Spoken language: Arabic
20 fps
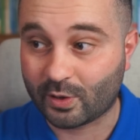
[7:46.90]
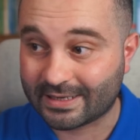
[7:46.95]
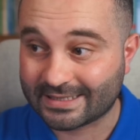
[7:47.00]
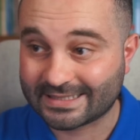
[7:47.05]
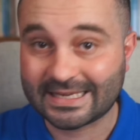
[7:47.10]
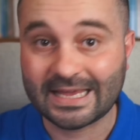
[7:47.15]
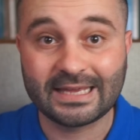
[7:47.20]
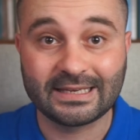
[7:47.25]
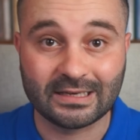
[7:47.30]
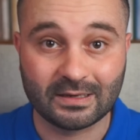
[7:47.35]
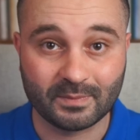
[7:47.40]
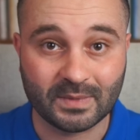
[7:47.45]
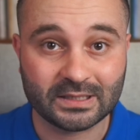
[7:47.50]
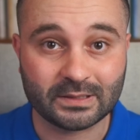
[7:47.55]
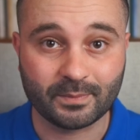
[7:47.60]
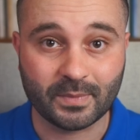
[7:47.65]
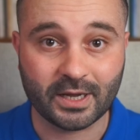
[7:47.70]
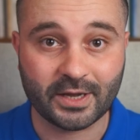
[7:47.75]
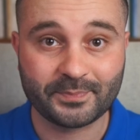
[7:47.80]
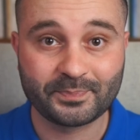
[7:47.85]
وخزاين
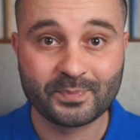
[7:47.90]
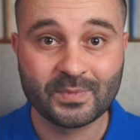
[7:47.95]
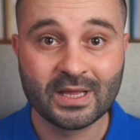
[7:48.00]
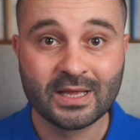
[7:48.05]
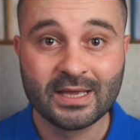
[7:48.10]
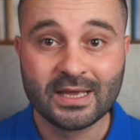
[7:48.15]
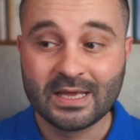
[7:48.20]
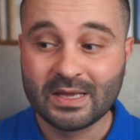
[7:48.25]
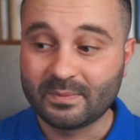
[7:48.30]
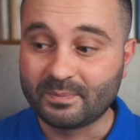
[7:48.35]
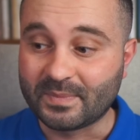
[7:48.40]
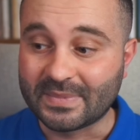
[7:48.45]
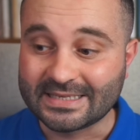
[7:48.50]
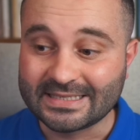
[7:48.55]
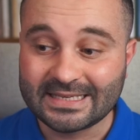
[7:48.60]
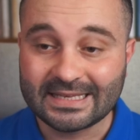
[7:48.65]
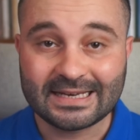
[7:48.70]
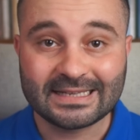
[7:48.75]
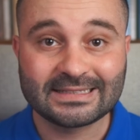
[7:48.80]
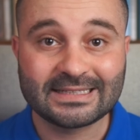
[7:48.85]
المطبخ
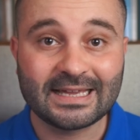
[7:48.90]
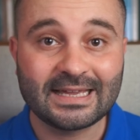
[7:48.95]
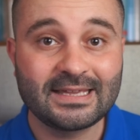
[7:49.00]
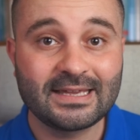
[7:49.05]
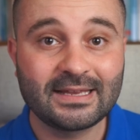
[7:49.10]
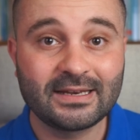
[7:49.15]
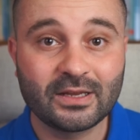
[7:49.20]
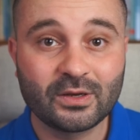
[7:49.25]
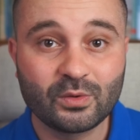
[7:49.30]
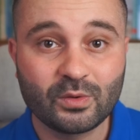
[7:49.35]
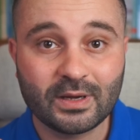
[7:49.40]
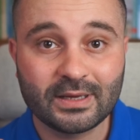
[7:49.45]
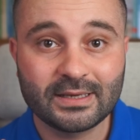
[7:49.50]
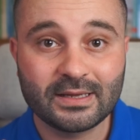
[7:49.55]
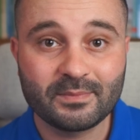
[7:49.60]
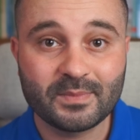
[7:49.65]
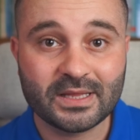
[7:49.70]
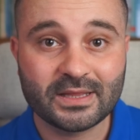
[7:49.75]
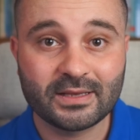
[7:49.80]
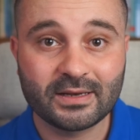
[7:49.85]
بصير أتخيل أنه
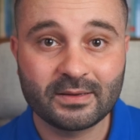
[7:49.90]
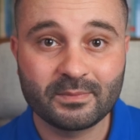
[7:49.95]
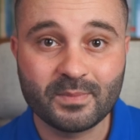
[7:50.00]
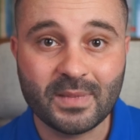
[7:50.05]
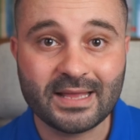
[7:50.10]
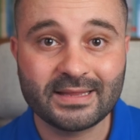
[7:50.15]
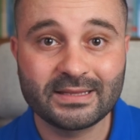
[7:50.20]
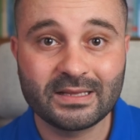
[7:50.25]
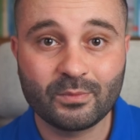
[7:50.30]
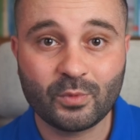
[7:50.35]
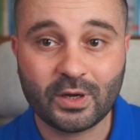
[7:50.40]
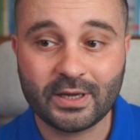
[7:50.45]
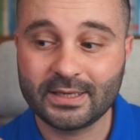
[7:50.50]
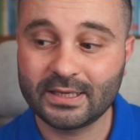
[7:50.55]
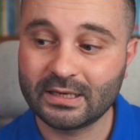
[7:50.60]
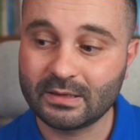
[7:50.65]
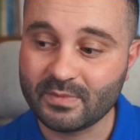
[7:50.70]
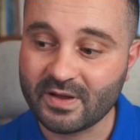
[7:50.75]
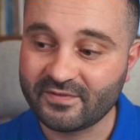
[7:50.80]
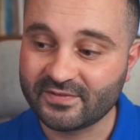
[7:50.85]
أنا مثلا مادة
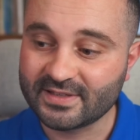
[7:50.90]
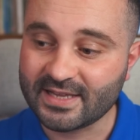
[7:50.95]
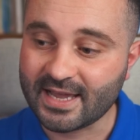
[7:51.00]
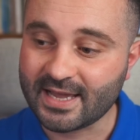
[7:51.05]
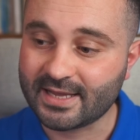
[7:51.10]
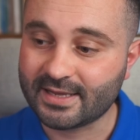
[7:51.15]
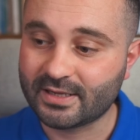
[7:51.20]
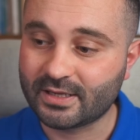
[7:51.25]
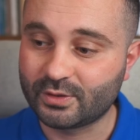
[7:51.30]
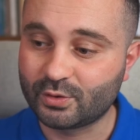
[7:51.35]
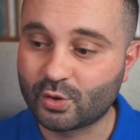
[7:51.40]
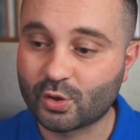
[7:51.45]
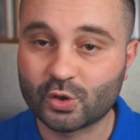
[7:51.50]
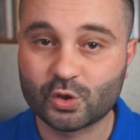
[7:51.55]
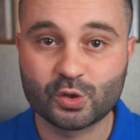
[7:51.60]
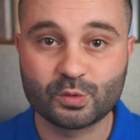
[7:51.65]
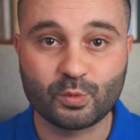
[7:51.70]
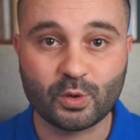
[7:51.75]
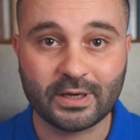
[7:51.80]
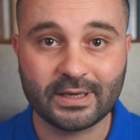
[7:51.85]
معينة بفتح
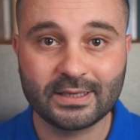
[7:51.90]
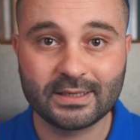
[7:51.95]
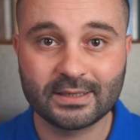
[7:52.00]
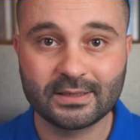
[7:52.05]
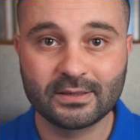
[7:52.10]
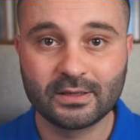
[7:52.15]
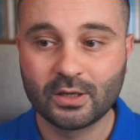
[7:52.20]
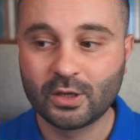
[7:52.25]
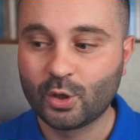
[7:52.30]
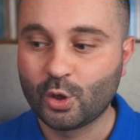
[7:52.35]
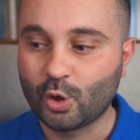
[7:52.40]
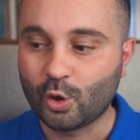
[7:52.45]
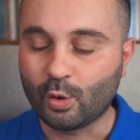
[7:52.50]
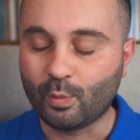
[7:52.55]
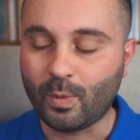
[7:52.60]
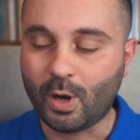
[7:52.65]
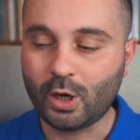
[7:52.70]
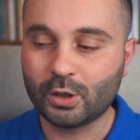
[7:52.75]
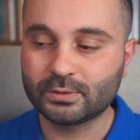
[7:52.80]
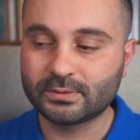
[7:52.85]
درج معين
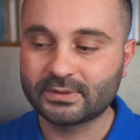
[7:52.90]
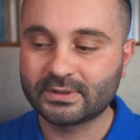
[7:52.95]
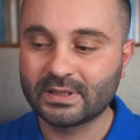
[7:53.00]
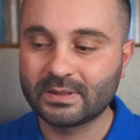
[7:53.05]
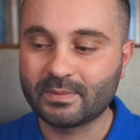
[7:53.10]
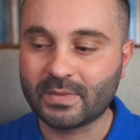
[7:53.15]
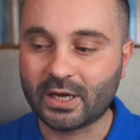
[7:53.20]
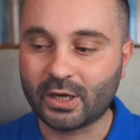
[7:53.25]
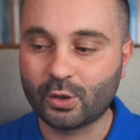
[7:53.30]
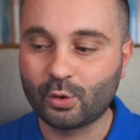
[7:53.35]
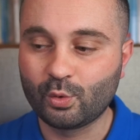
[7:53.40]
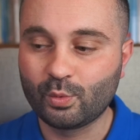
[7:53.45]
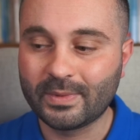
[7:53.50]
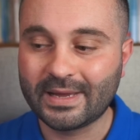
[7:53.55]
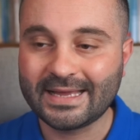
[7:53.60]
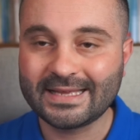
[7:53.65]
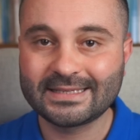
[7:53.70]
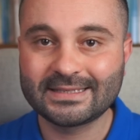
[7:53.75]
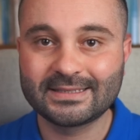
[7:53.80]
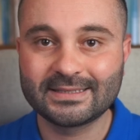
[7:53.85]
وبحط المعلومة
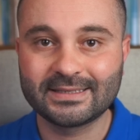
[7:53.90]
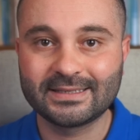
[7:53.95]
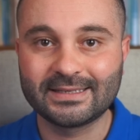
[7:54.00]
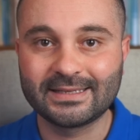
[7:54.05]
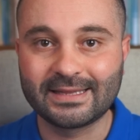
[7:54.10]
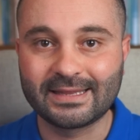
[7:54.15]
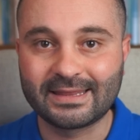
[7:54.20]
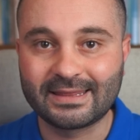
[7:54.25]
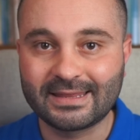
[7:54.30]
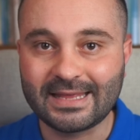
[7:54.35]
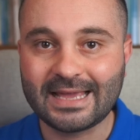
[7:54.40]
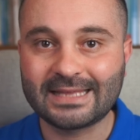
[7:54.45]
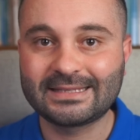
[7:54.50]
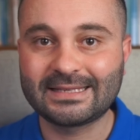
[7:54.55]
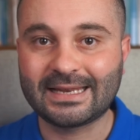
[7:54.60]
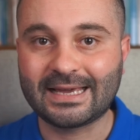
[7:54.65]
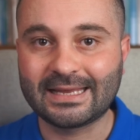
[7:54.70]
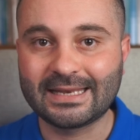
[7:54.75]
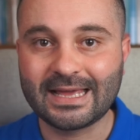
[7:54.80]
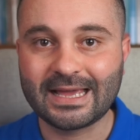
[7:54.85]
المعلومات ذات
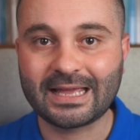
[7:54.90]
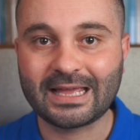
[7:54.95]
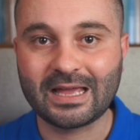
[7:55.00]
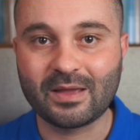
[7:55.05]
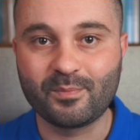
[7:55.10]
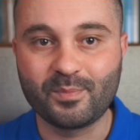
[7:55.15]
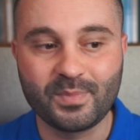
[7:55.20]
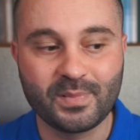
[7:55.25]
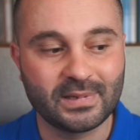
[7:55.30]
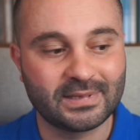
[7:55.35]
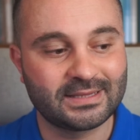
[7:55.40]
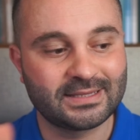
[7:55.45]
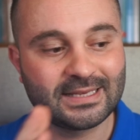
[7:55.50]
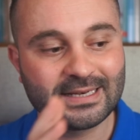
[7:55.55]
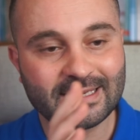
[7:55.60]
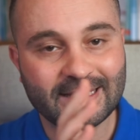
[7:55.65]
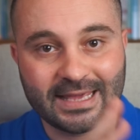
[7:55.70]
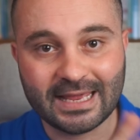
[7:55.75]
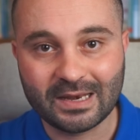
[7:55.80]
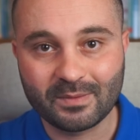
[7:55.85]
العلاقه
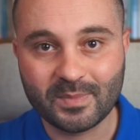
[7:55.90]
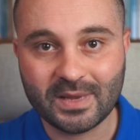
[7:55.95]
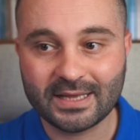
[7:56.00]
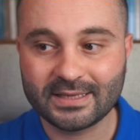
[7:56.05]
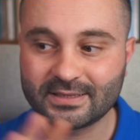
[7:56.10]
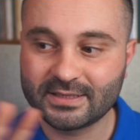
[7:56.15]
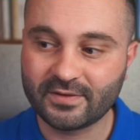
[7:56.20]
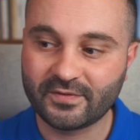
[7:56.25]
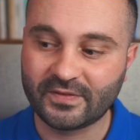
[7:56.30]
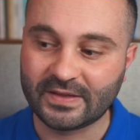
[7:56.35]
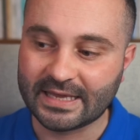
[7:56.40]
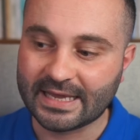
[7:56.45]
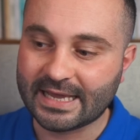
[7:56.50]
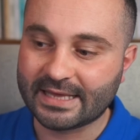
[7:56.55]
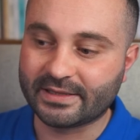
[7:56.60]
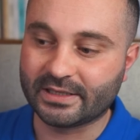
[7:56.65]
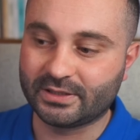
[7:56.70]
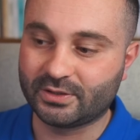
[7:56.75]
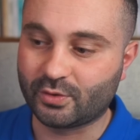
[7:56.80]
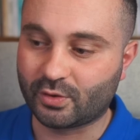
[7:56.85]
بتلك الماده في
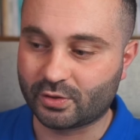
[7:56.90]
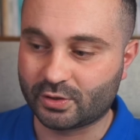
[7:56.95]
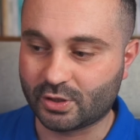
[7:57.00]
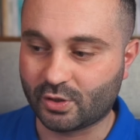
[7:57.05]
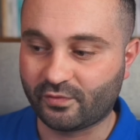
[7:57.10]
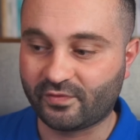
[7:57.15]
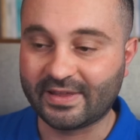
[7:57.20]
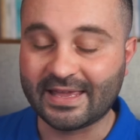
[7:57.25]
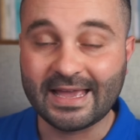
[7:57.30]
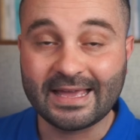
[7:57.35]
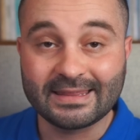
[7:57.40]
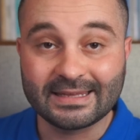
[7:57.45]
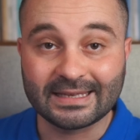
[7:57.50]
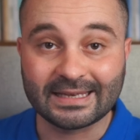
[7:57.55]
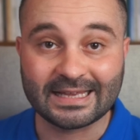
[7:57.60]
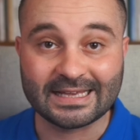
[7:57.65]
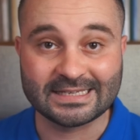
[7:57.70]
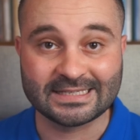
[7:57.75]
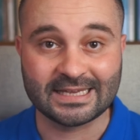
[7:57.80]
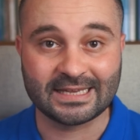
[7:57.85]
هذا الدرج او في هذه
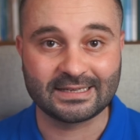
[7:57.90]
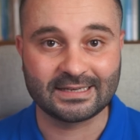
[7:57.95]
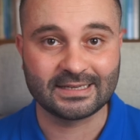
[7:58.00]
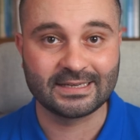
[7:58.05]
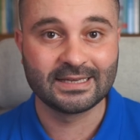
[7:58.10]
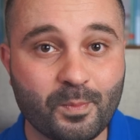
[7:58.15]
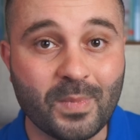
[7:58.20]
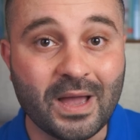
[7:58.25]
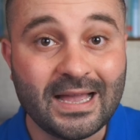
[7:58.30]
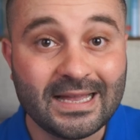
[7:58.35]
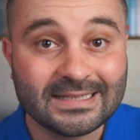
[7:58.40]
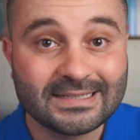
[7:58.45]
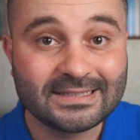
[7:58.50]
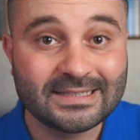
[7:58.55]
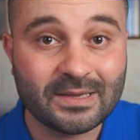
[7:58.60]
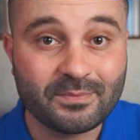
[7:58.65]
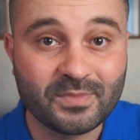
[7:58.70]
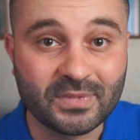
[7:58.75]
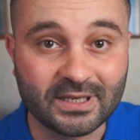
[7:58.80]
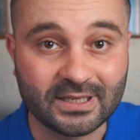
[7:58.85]
الخزانه مع
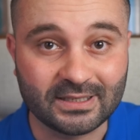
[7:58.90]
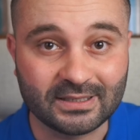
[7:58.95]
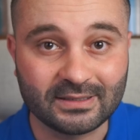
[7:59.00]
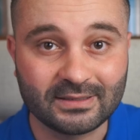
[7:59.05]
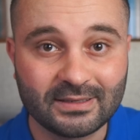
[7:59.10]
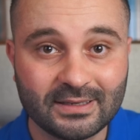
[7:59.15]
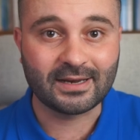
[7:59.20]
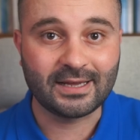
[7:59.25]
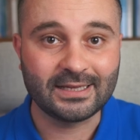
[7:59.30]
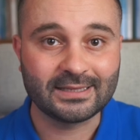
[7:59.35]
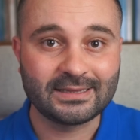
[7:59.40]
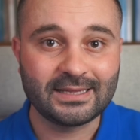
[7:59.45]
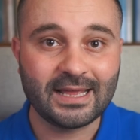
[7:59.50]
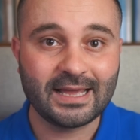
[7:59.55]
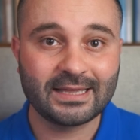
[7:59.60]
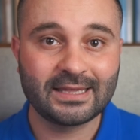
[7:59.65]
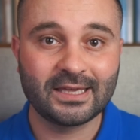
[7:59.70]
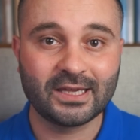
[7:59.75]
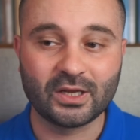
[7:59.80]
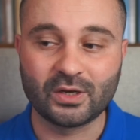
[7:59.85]
التمرين راح
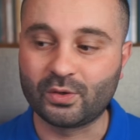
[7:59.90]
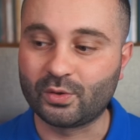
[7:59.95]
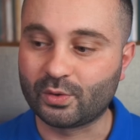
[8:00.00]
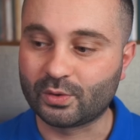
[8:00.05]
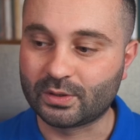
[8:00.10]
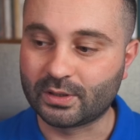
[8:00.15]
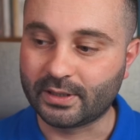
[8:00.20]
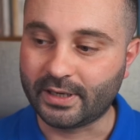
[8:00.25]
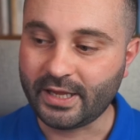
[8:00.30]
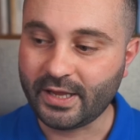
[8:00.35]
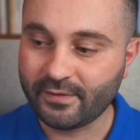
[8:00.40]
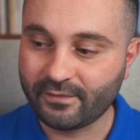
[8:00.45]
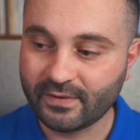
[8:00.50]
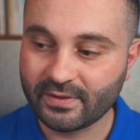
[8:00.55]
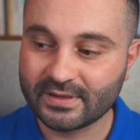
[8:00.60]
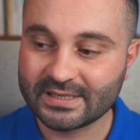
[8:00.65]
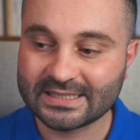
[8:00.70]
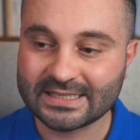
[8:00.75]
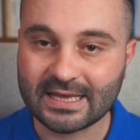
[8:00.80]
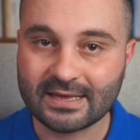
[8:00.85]
تلاقي انه
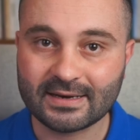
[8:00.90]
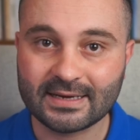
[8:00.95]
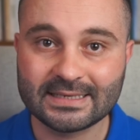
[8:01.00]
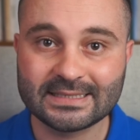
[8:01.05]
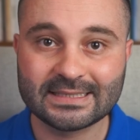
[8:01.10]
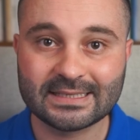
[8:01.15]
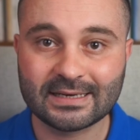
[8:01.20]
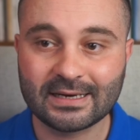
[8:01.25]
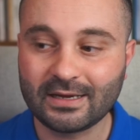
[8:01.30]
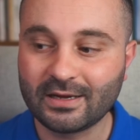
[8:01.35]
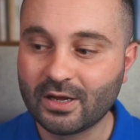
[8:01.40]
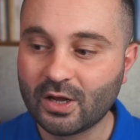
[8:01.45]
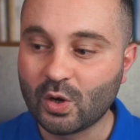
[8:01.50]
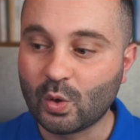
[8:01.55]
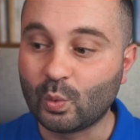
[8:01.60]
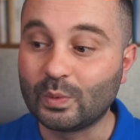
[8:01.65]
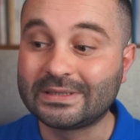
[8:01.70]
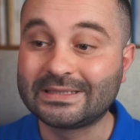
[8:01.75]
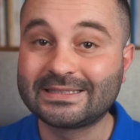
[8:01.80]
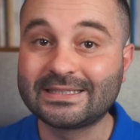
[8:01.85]
الحفظ صار اسرع
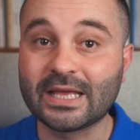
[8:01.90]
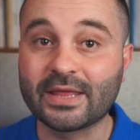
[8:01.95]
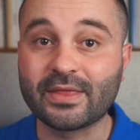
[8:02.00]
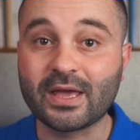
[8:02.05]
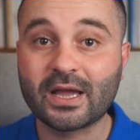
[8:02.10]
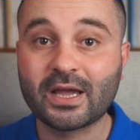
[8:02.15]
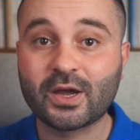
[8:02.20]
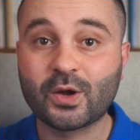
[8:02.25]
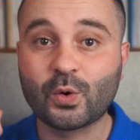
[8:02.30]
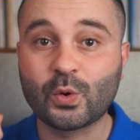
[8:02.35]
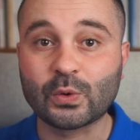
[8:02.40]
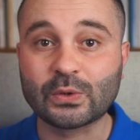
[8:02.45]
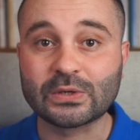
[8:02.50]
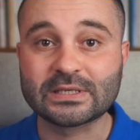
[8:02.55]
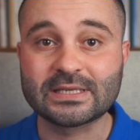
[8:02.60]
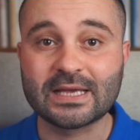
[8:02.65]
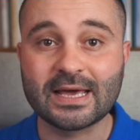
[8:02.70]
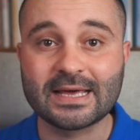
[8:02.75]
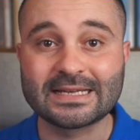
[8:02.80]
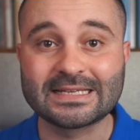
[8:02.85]
والتذكر
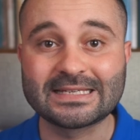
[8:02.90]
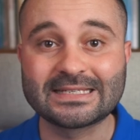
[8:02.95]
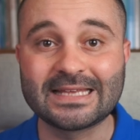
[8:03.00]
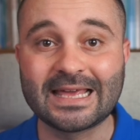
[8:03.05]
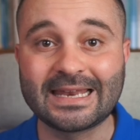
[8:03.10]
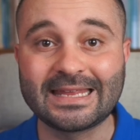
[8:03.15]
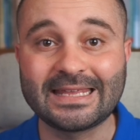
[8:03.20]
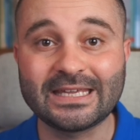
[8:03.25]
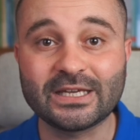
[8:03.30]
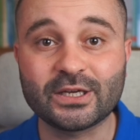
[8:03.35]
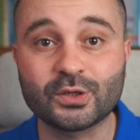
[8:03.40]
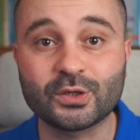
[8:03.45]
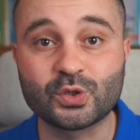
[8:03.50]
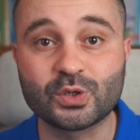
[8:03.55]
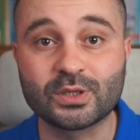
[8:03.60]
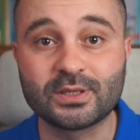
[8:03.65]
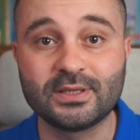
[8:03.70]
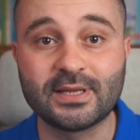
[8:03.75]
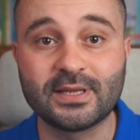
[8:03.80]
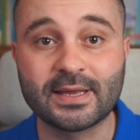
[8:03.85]
صار سريع
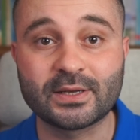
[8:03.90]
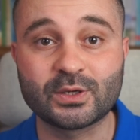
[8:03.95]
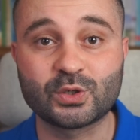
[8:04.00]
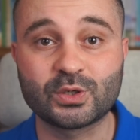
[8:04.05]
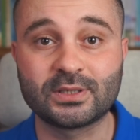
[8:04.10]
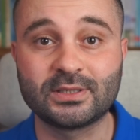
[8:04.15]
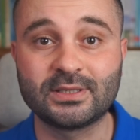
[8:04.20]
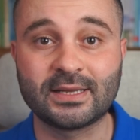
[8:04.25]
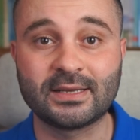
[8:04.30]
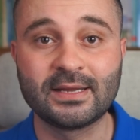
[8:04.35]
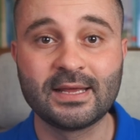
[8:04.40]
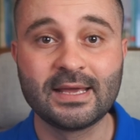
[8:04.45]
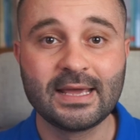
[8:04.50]
جدا جدا